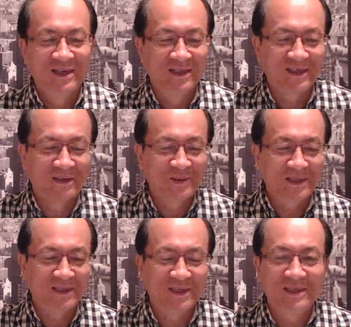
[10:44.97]
得罪
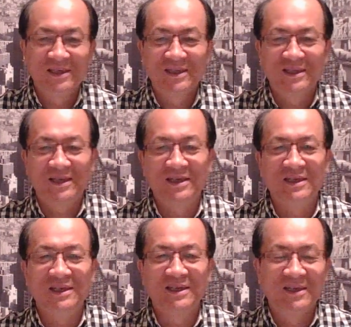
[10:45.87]
的人那肯
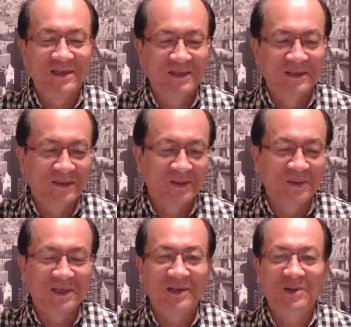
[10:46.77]
定
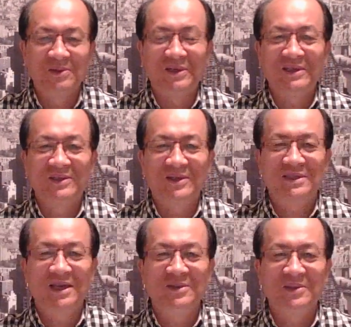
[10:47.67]
对他的后人就要
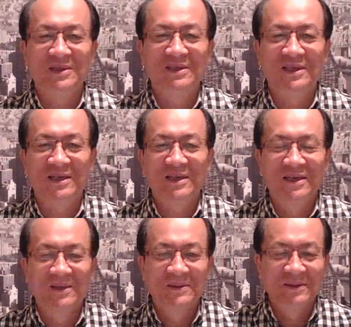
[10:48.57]
采取一些。
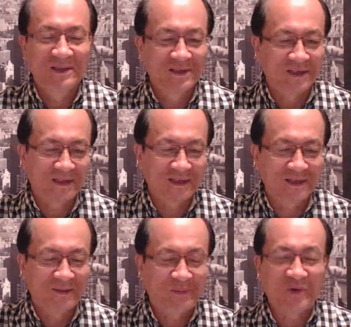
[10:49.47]
这
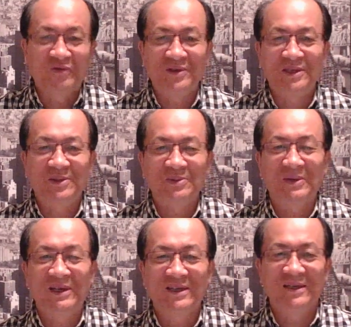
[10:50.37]
个报复的手
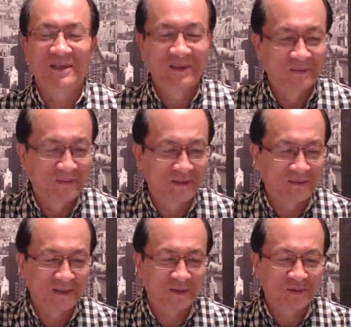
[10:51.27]
段啊，那
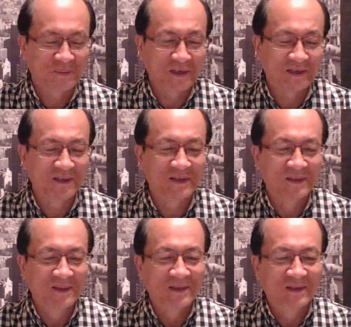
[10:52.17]
么说不定
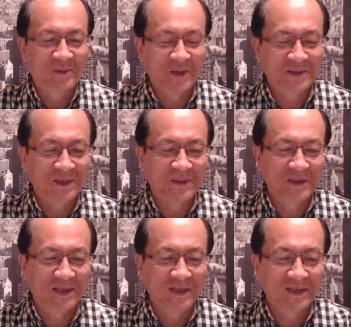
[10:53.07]
朴槿
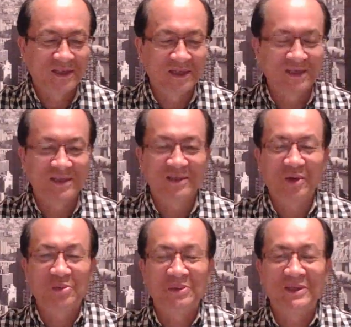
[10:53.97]
惠这一次
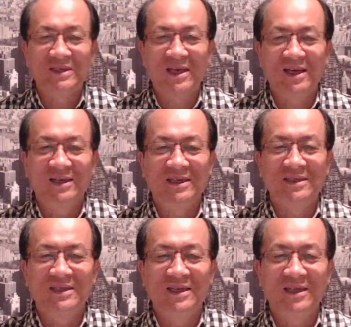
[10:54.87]
牢狱之灾
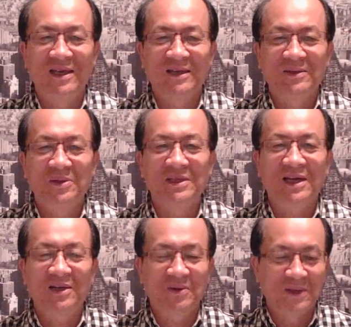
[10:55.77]
和这一点有很
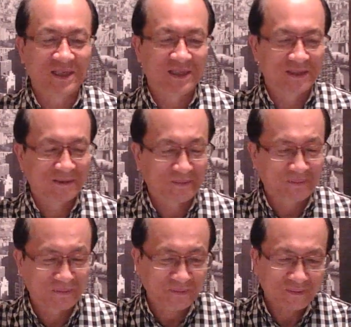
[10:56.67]
大的关系。
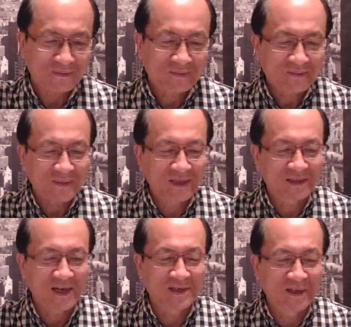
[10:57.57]

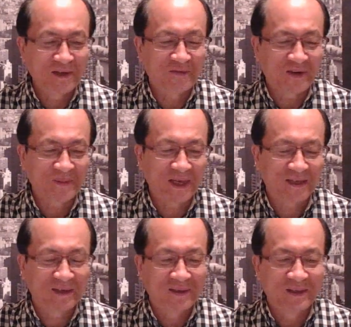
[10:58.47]
但是另一方
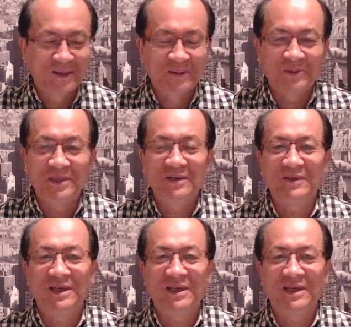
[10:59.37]
面，我认为